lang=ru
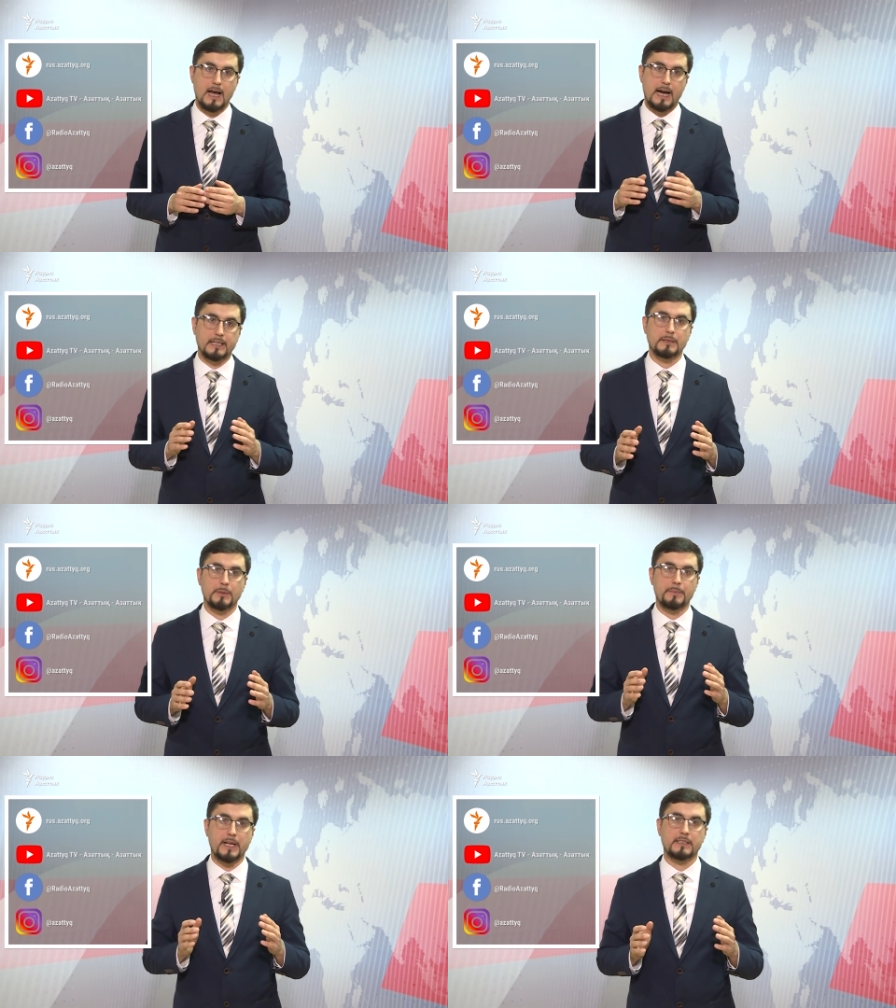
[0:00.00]
А это
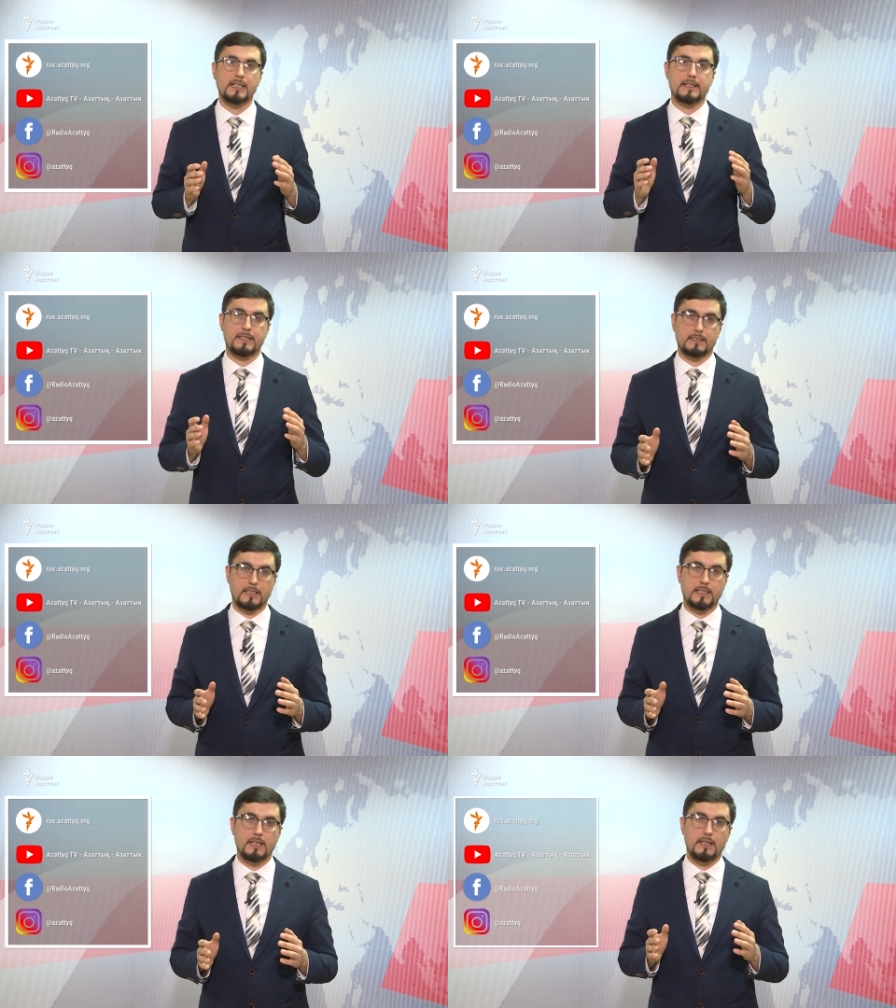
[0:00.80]
был проект
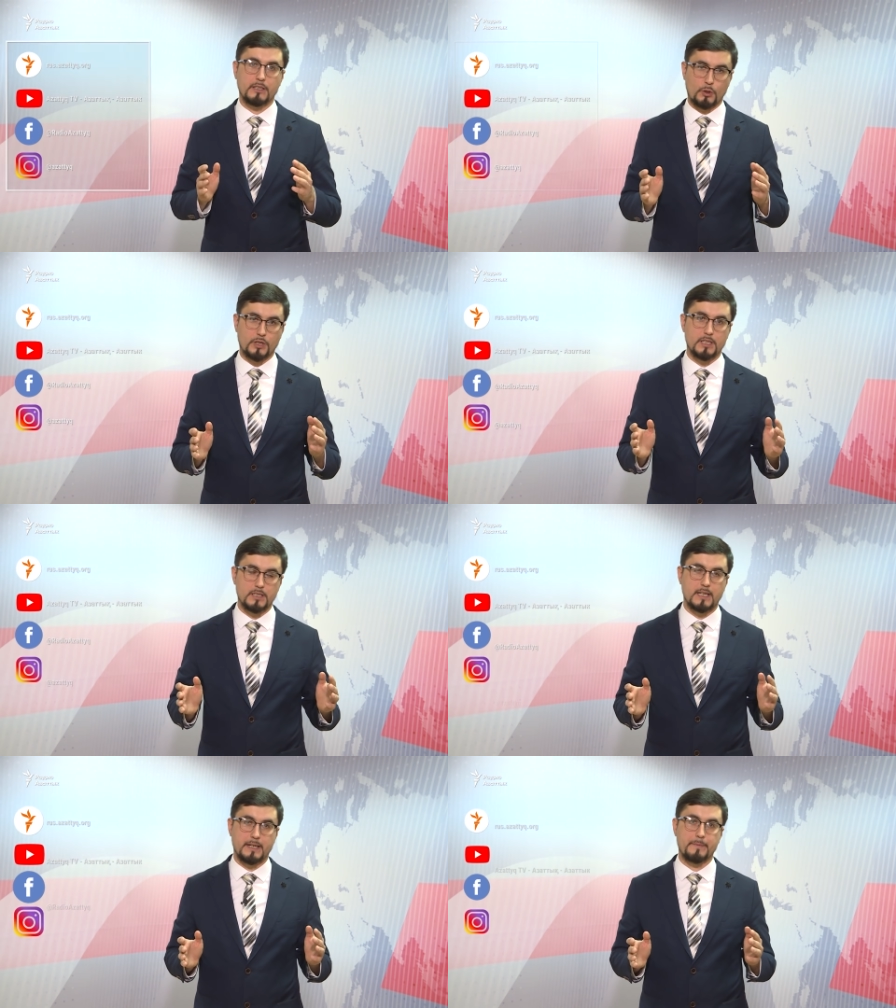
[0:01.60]
Азатык «Итоги
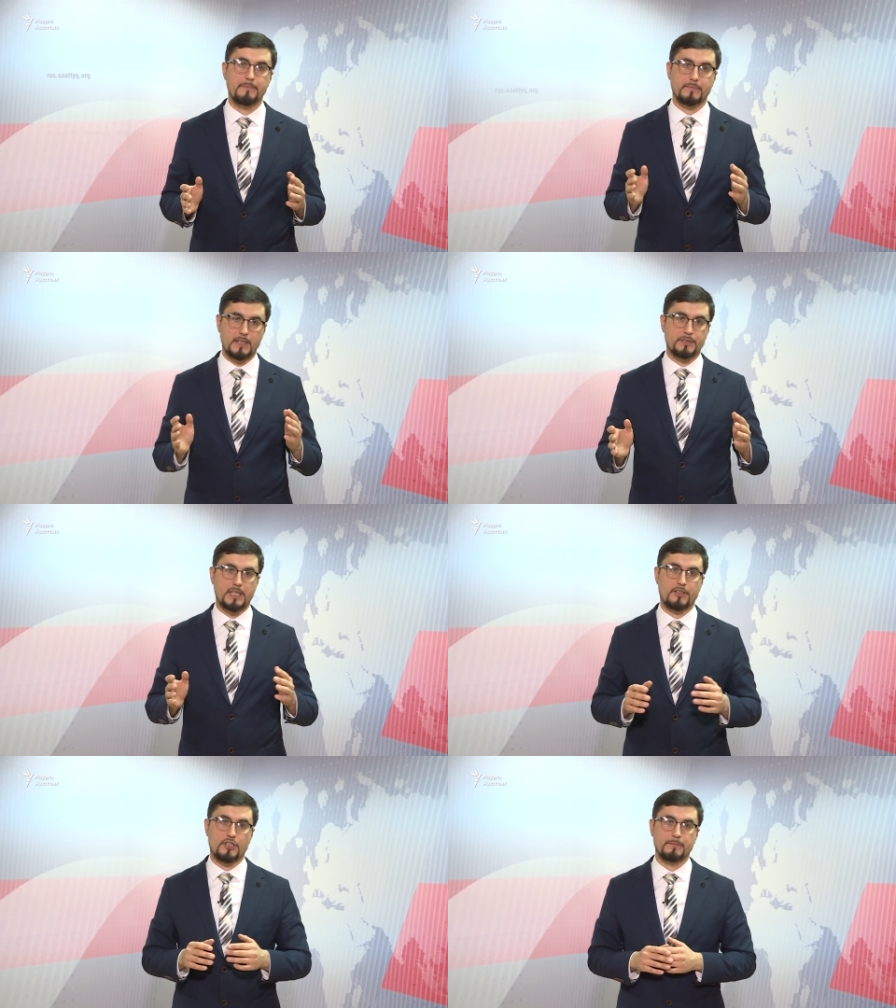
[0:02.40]
недели». До
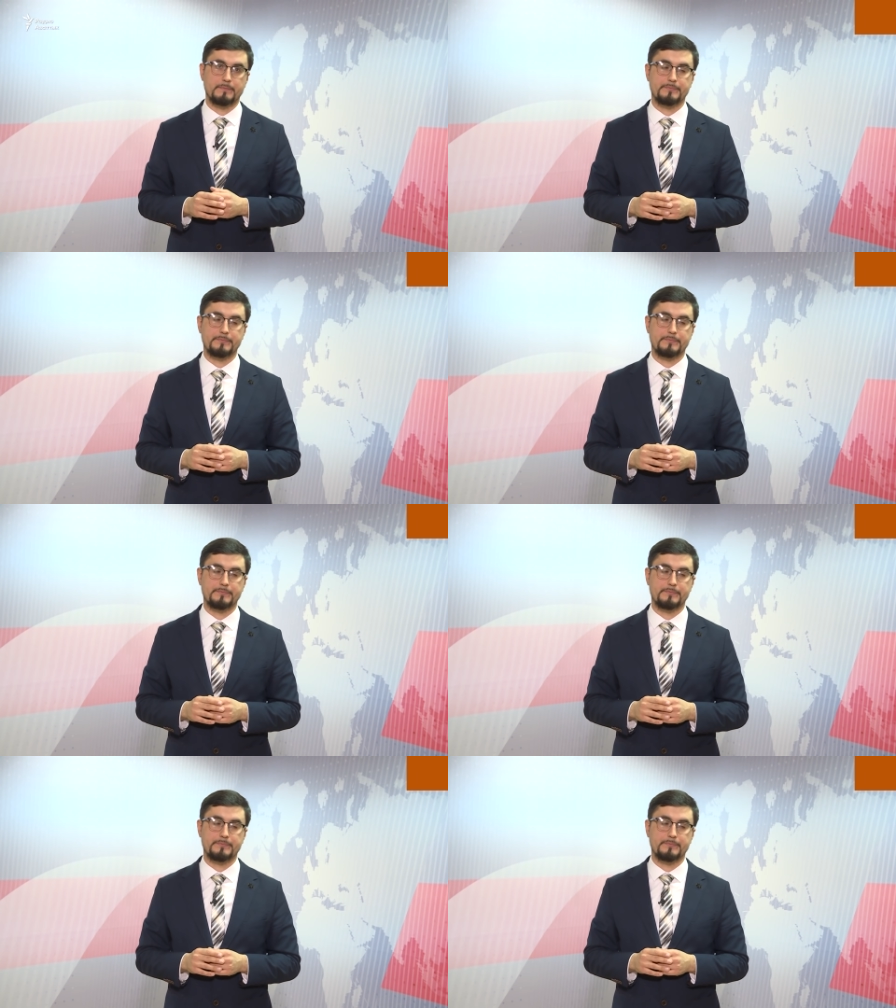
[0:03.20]
встречи!